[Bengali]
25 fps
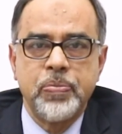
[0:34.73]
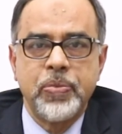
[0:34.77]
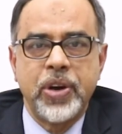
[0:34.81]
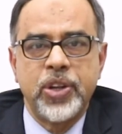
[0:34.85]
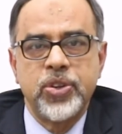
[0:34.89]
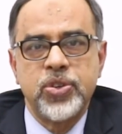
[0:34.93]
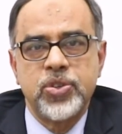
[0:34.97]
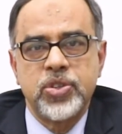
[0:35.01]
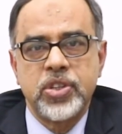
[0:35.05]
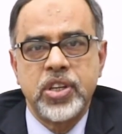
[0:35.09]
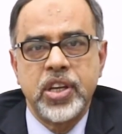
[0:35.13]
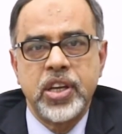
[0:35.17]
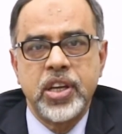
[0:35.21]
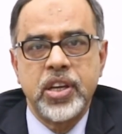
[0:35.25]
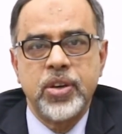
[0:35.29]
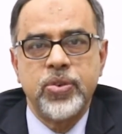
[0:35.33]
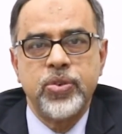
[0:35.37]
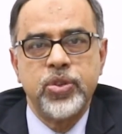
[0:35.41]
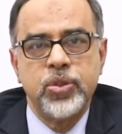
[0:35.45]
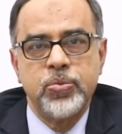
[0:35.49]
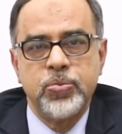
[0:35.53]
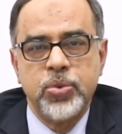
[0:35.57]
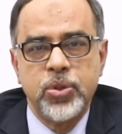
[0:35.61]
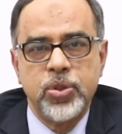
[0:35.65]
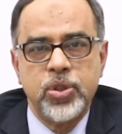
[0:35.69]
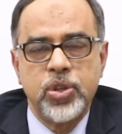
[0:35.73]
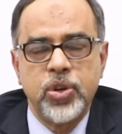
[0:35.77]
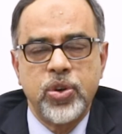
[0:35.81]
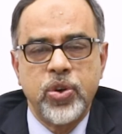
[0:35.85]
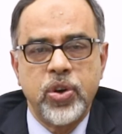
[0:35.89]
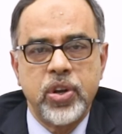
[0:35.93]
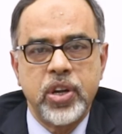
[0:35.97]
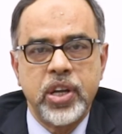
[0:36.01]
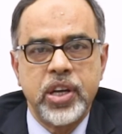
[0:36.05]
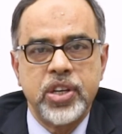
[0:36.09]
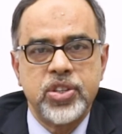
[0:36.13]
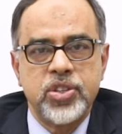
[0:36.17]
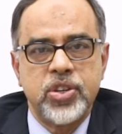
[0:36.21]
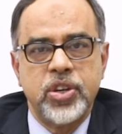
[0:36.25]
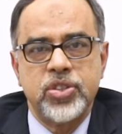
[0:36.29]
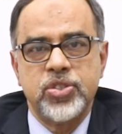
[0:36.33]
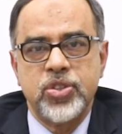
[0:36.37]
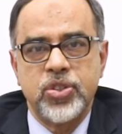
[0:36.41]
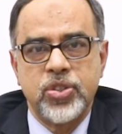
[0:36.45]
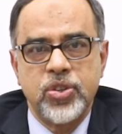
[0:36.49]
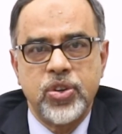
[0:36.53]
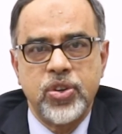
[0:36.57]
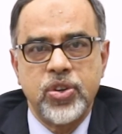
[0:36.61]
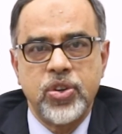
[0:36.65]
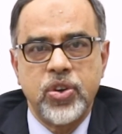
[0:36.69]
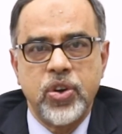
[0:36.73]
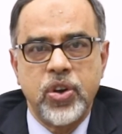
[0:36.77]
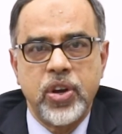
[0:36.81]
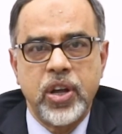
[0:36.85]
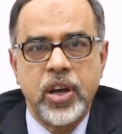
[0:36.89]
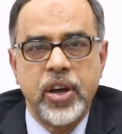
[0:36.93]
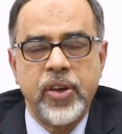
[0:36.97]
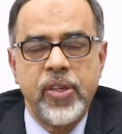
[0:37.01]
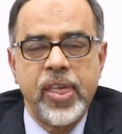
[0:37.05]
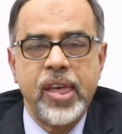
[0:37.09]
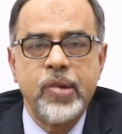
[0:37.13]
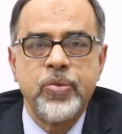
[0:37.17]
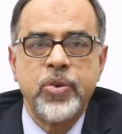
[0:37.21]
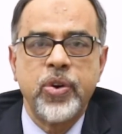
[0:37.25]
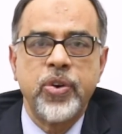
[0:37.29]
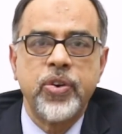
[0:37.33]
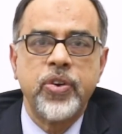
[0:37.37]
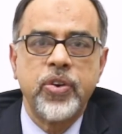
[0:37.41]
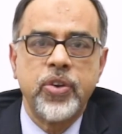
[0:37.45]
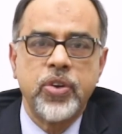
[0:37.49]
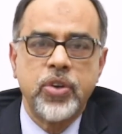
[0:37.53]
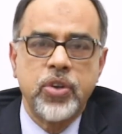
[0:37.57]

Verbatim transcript: মানুষকে উদ্বুদ্ধ করা সচেতন করা এবং